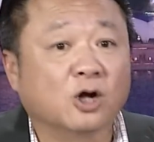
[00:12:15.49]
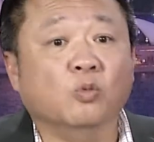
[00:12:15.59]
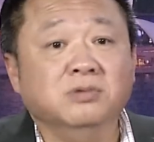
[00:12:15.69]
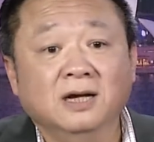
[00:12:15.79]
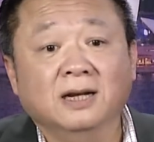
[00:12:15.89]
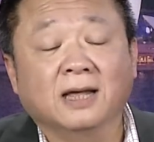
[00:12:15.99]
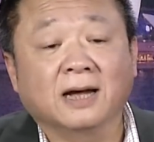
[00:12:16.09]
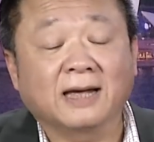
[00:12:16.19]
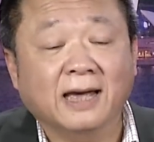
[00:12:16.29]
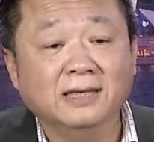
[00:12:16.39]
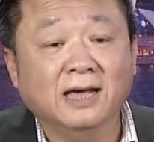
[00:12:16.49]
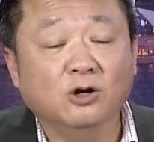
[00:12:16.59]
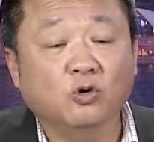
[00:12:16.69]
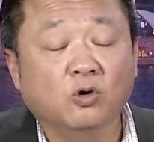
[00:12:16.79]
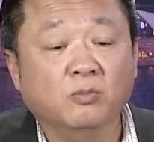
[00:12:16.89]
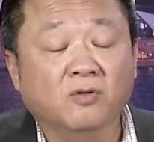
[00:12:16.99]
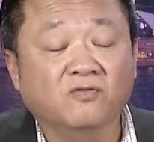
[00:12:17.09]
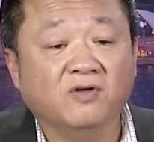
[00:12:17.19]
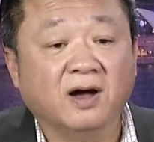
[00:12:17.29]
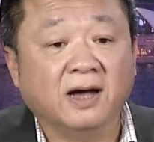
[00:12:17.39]
cũng như là cá nhân của
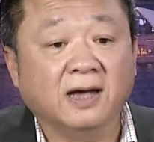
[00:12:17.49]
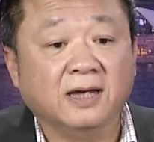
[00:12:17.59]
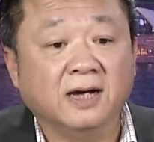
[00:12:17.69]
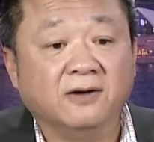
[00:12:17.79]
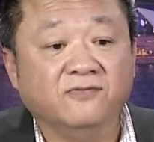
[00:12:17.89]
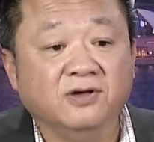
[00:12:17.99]
một vài à,